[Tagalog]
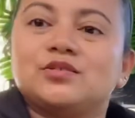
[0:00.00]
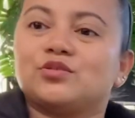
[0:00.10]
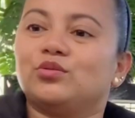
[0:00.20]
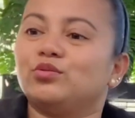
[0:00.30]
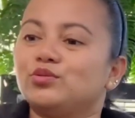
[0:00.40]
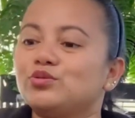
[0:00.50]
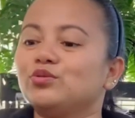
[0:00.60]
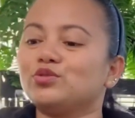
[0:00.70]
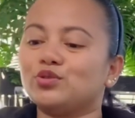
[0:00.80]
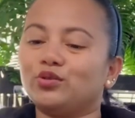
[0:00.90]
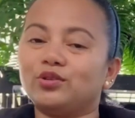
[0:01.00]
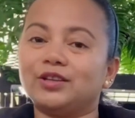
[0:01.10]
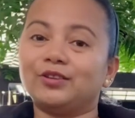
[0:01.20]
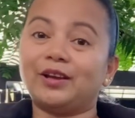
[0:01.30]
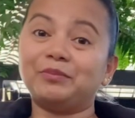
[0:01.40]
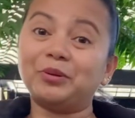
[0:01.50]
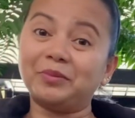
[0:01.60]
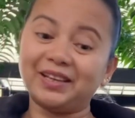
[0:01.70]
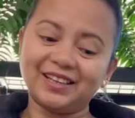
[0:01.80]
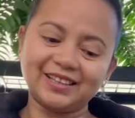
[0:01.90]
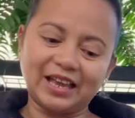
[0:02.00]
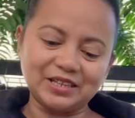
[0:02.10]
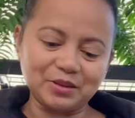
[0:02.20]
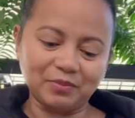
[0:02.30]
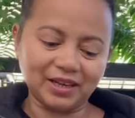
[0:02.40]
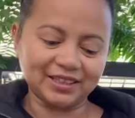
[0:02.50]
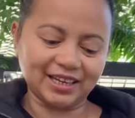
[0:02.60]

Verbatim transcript: So, gustong gusto ko rin to. Alam nyo, mahilig tayo sa mga